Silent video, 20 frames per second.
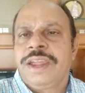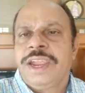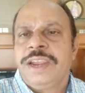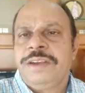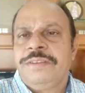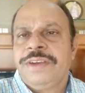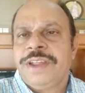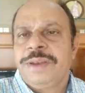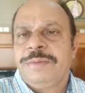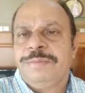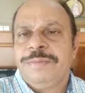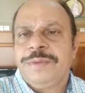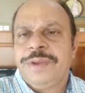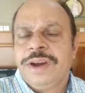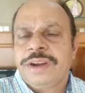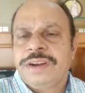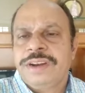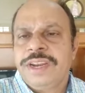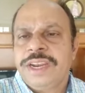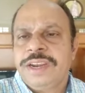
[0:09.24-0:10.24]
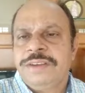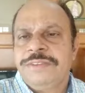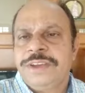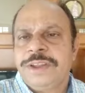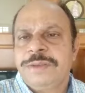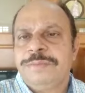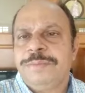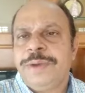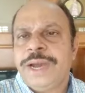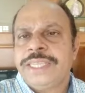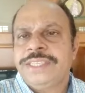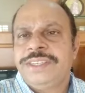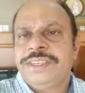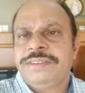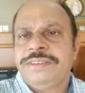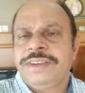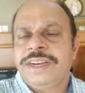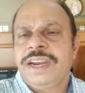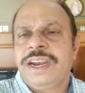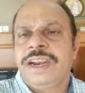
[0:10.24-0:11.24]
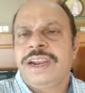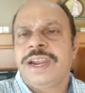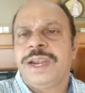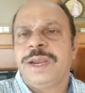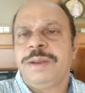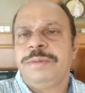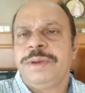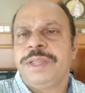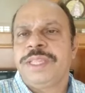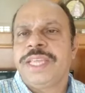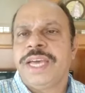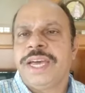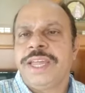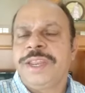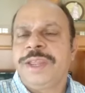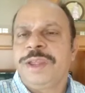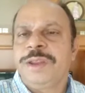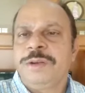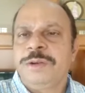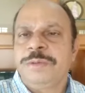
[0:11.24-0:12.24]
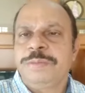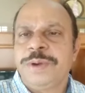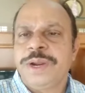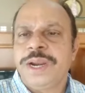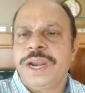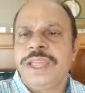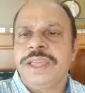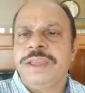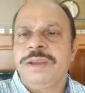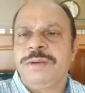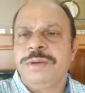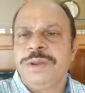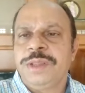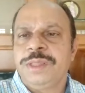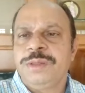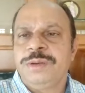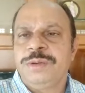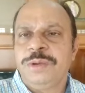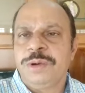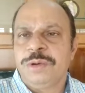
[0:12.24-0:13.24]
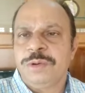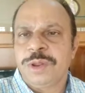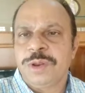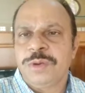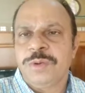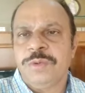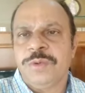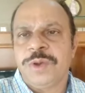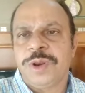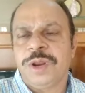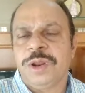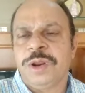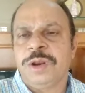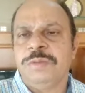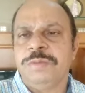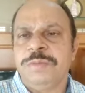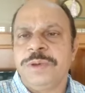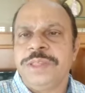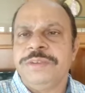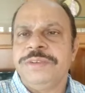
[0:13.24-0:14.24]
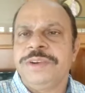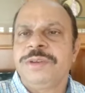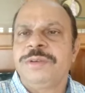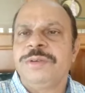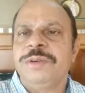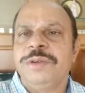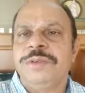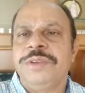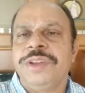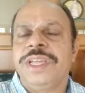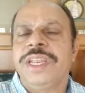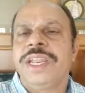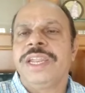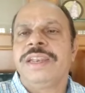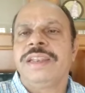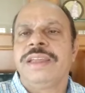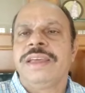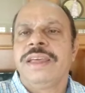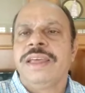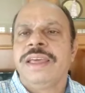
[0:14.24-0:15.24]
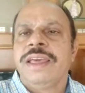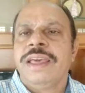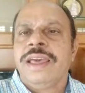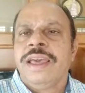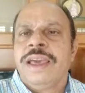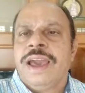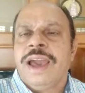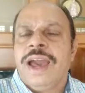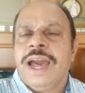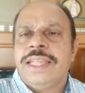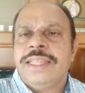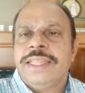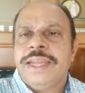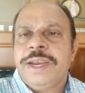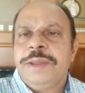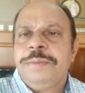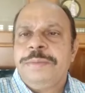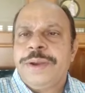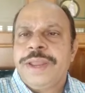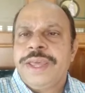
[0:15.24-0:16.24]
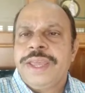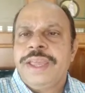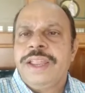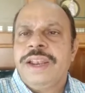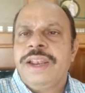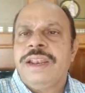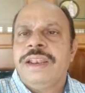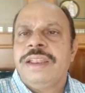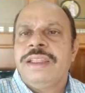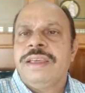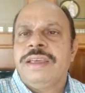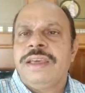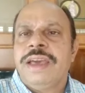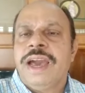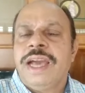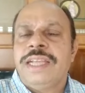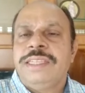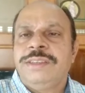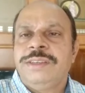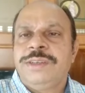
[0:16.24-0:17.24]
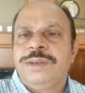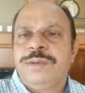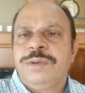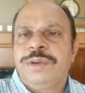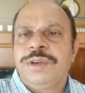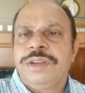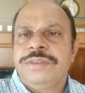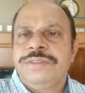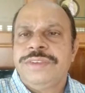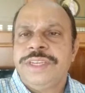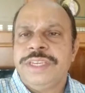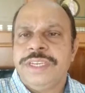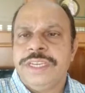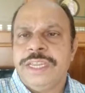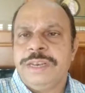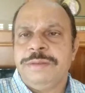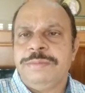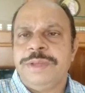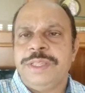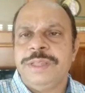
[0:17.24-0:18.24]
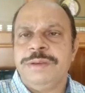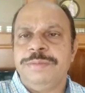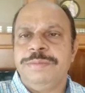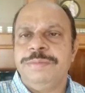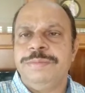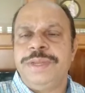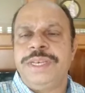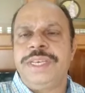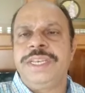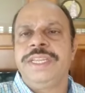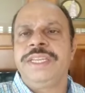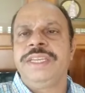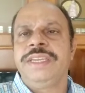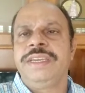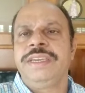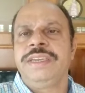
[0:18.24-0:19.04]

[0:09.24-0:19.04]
எட்வர்ட் டாக்டர் எட்வர்ட் பேட்ச் அவர்கள் கண்டுபிடித்த அரிய நுட்பங்களை குறித்து உங்களுடன் ஒவ்வொரு நாளும் பதிவிட்டு கொண்டு வருகிறேன் அந்த அடிப்படையில் அச்ச உணர்வு என்பது பற்றி